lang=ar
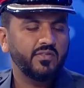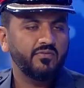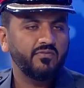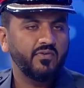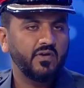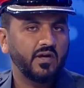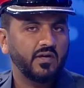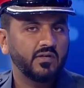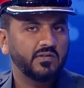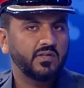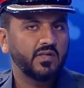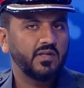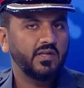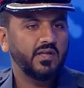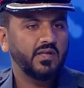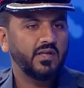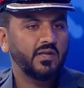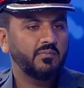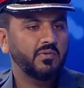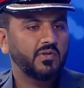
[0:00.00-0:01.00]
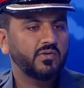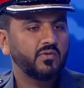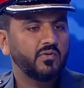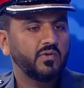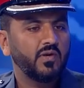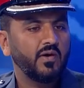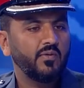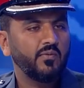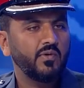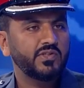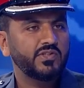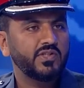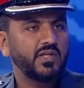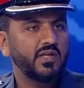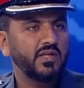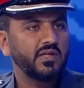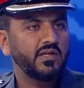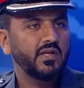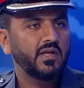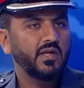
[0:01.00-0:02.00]
فئات اللي هي بتكون أول
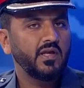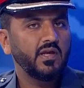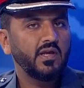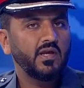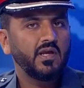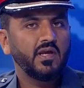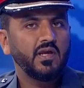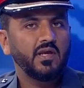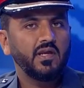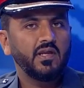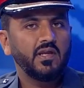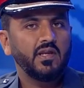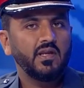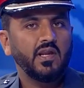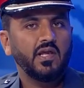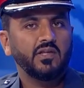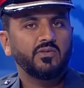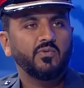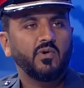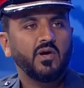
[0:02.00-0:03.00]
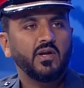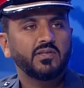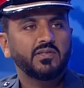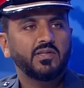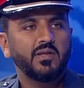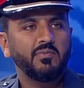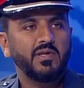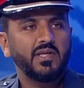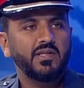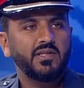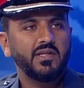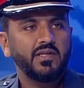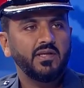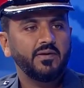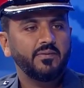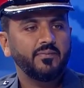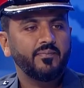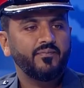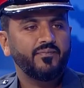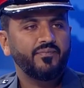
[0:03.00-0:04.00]
شيء الأدوار التمهيدية